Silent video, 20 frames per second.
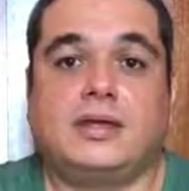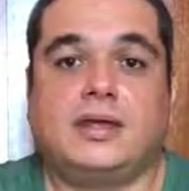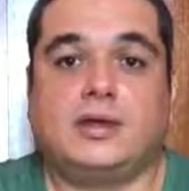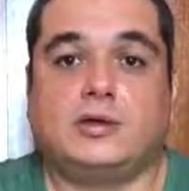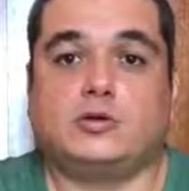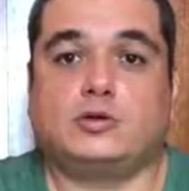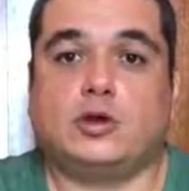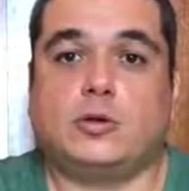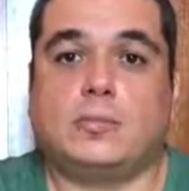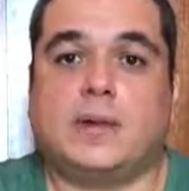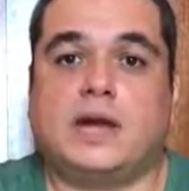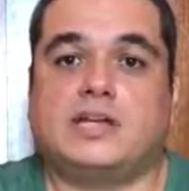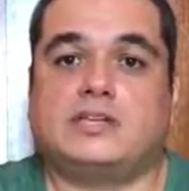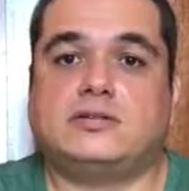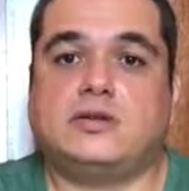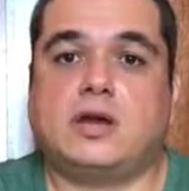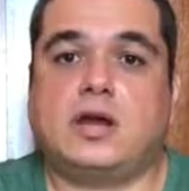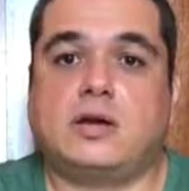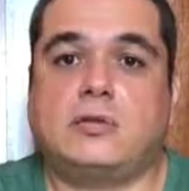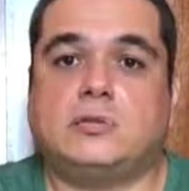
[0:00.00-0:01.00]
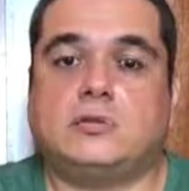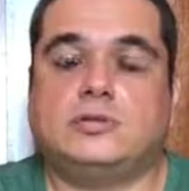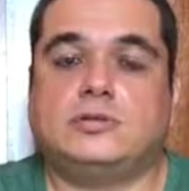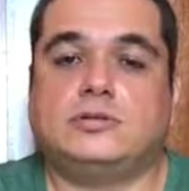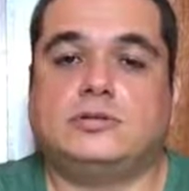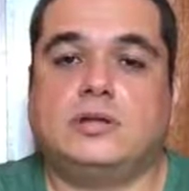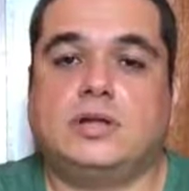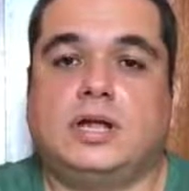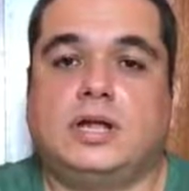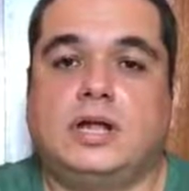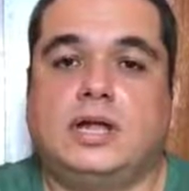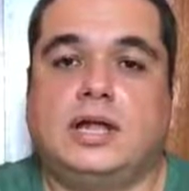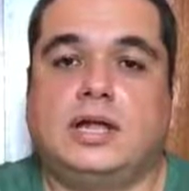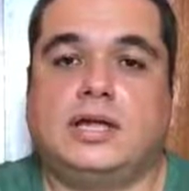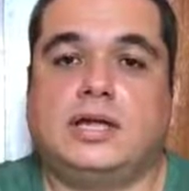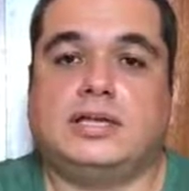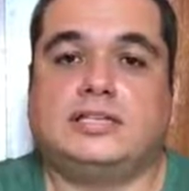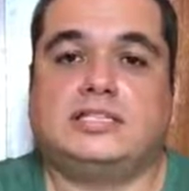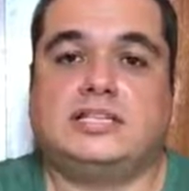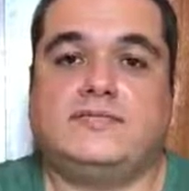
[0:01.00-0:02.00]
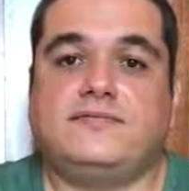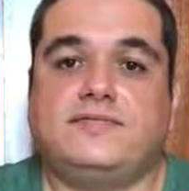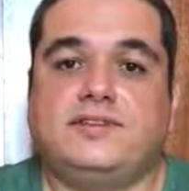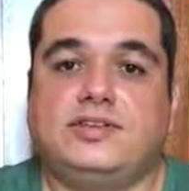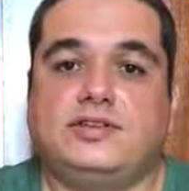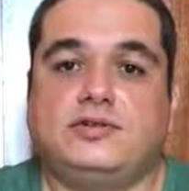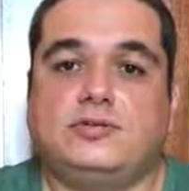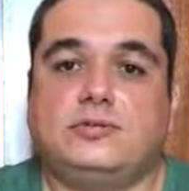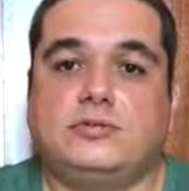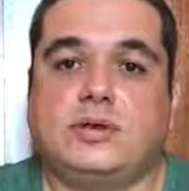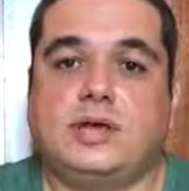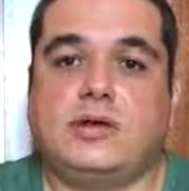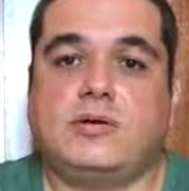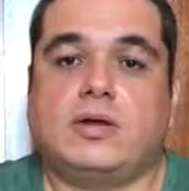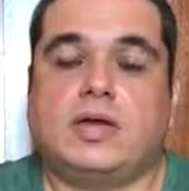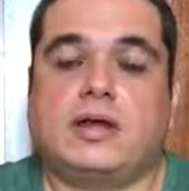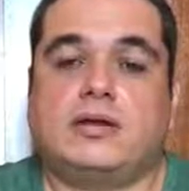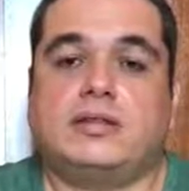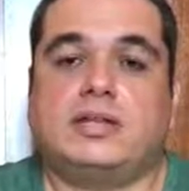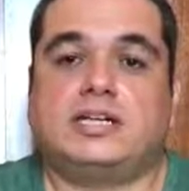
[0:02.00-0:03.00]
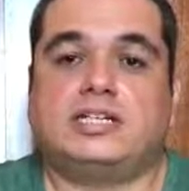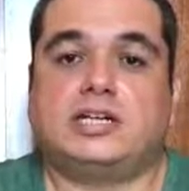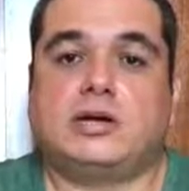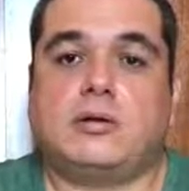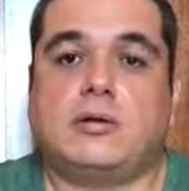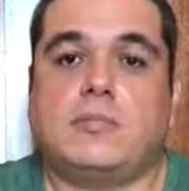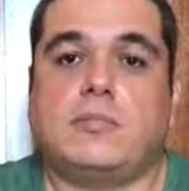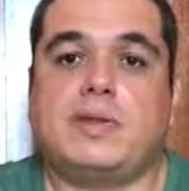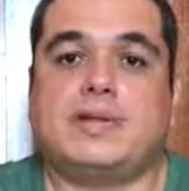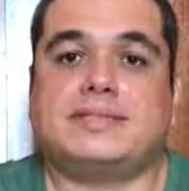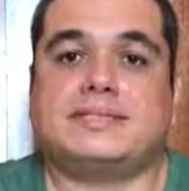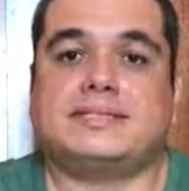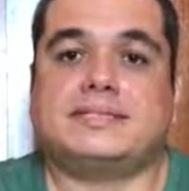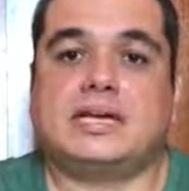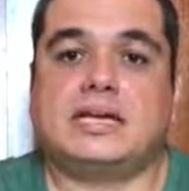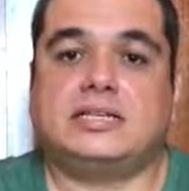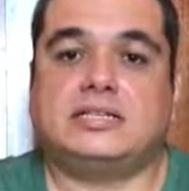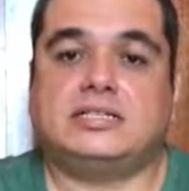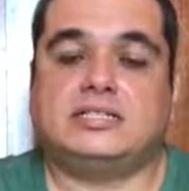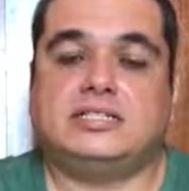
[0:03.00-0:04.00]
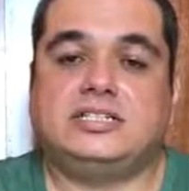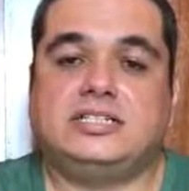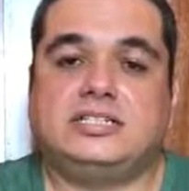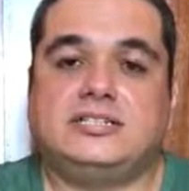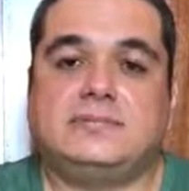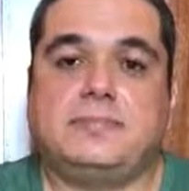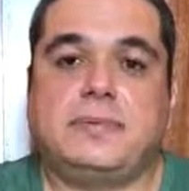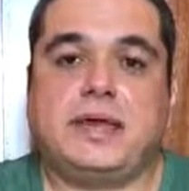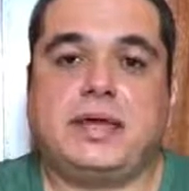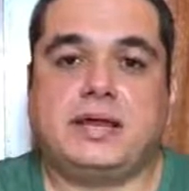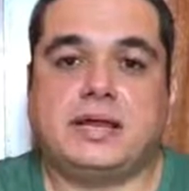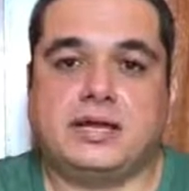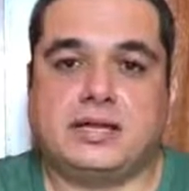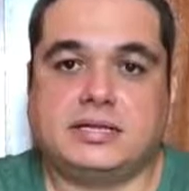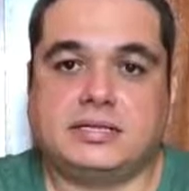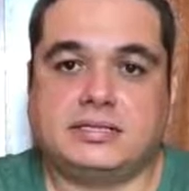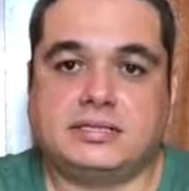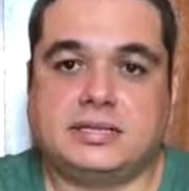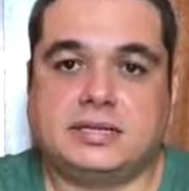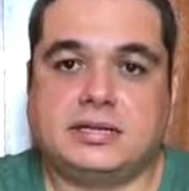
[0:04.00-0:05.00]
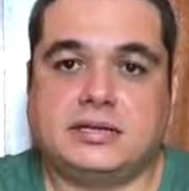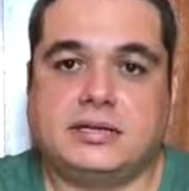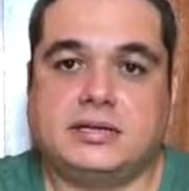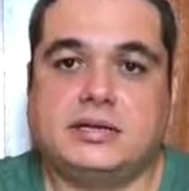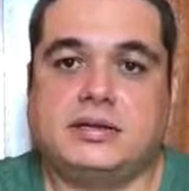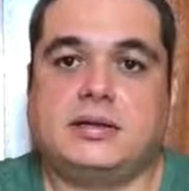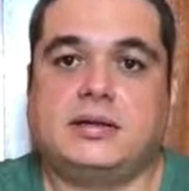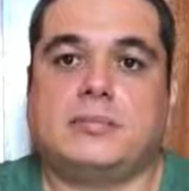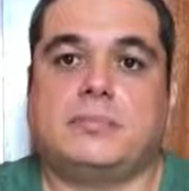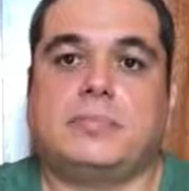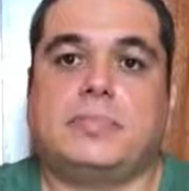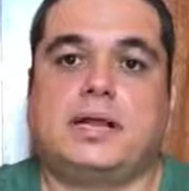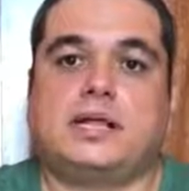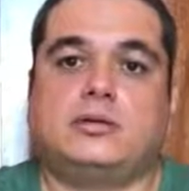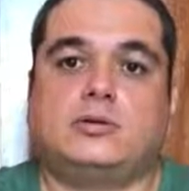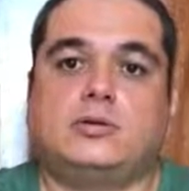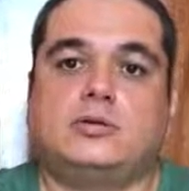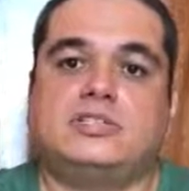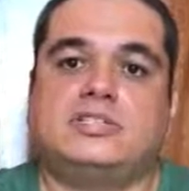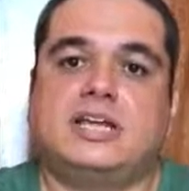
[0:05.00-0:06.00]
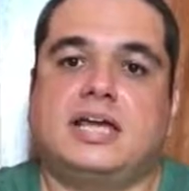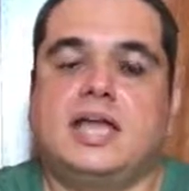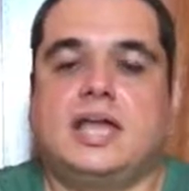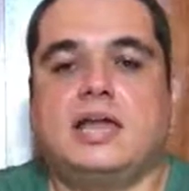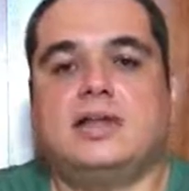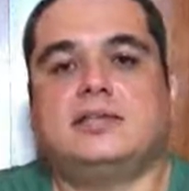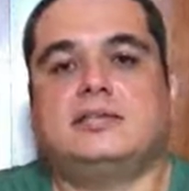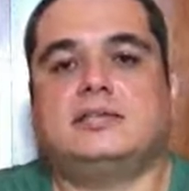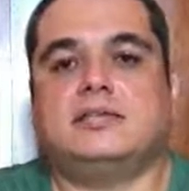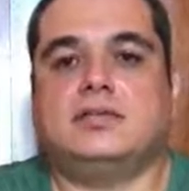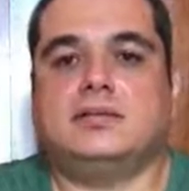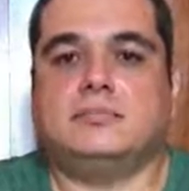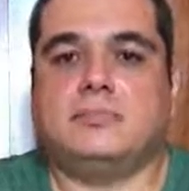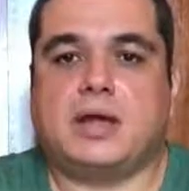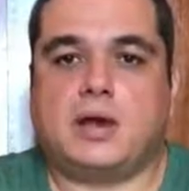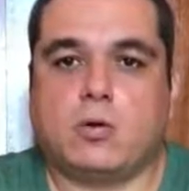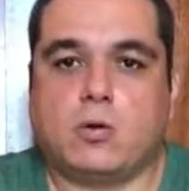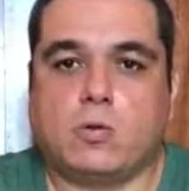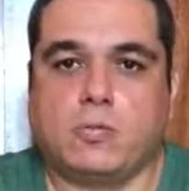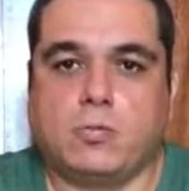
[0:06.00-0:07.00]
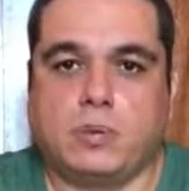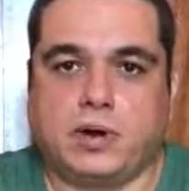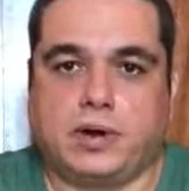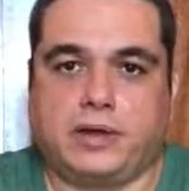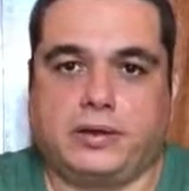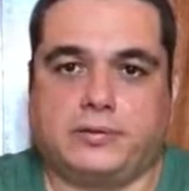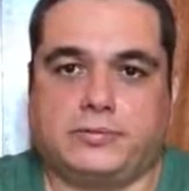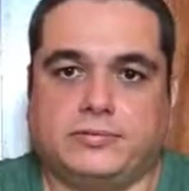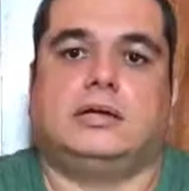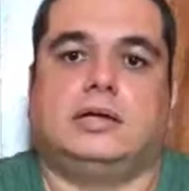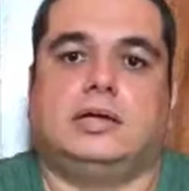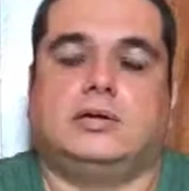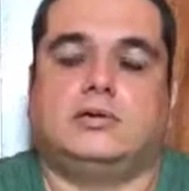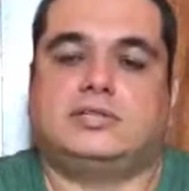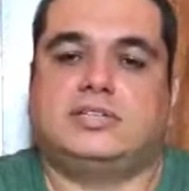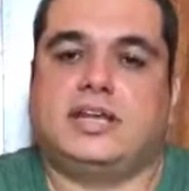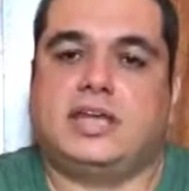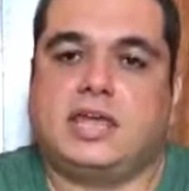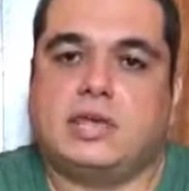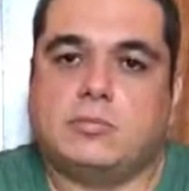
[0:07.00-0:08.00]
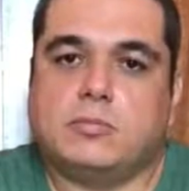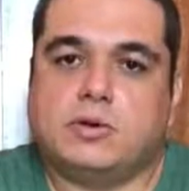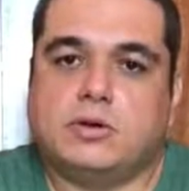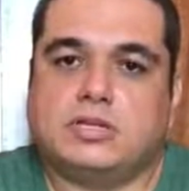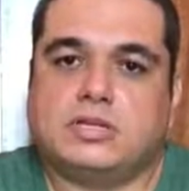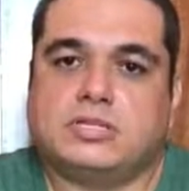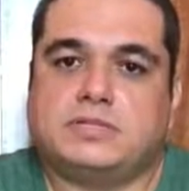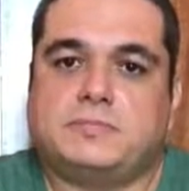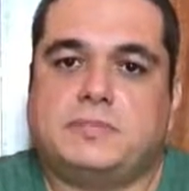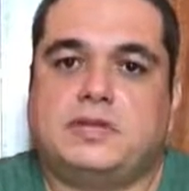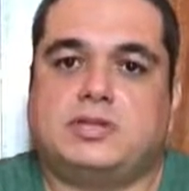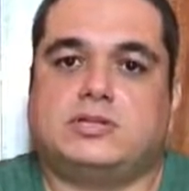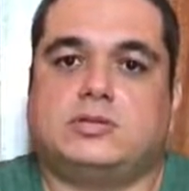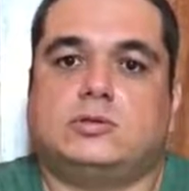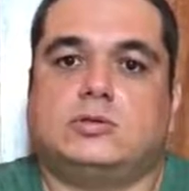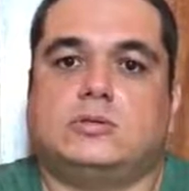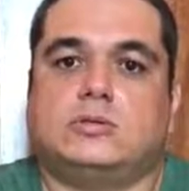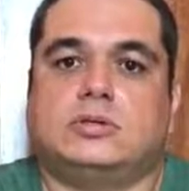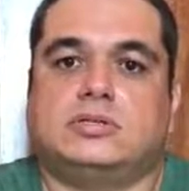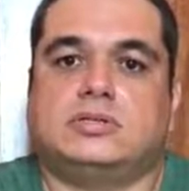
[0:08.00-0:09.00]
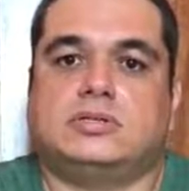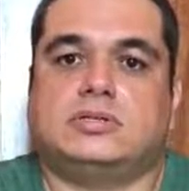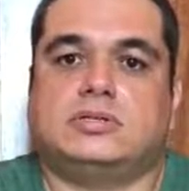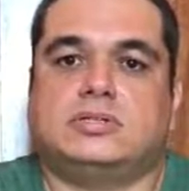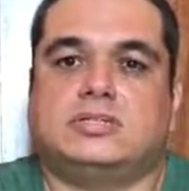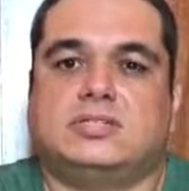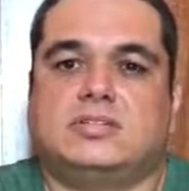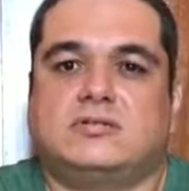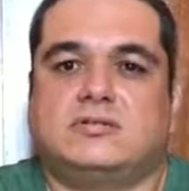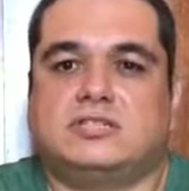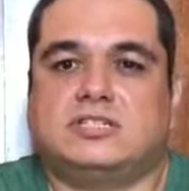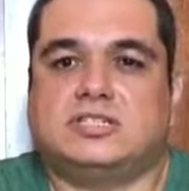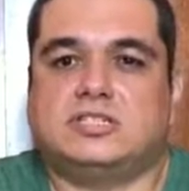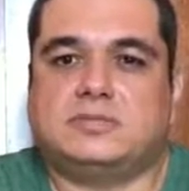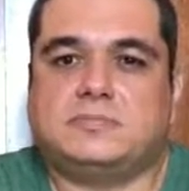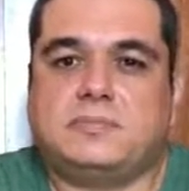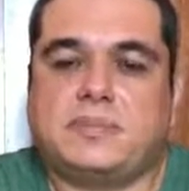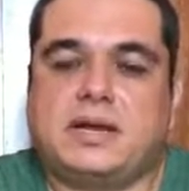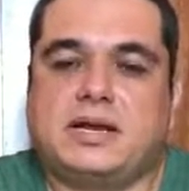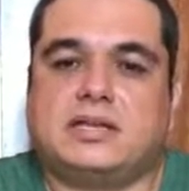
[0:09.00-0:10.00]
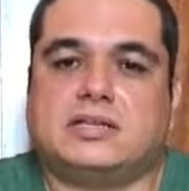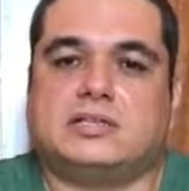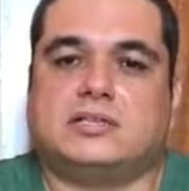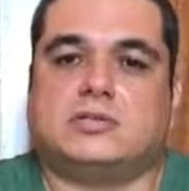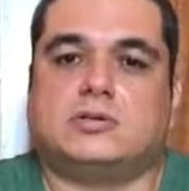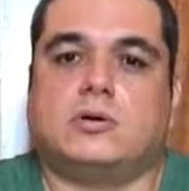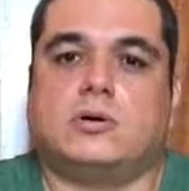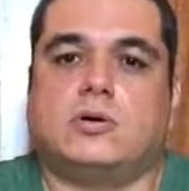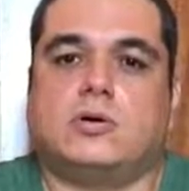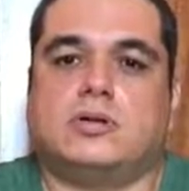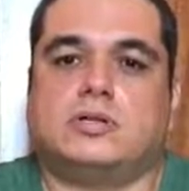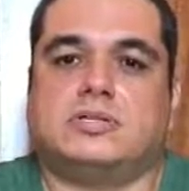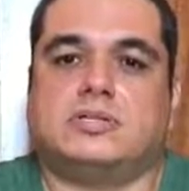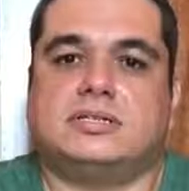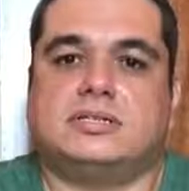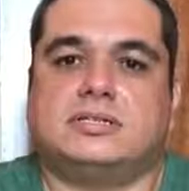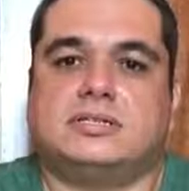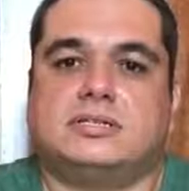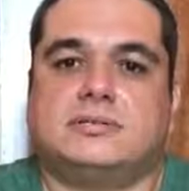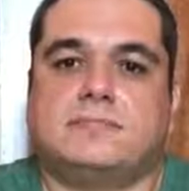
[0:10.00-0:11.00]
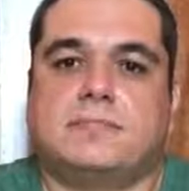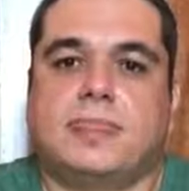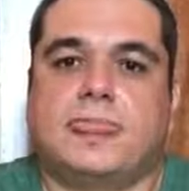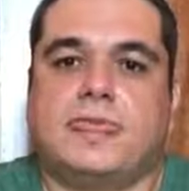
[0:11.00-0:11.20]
Eu sou Márcio Araújo e esse vídeo eu quero deixar uma mensagem de esperança para todos aqueles que me acompanham. Eu sei que muitas pessoas estão desesperançosas,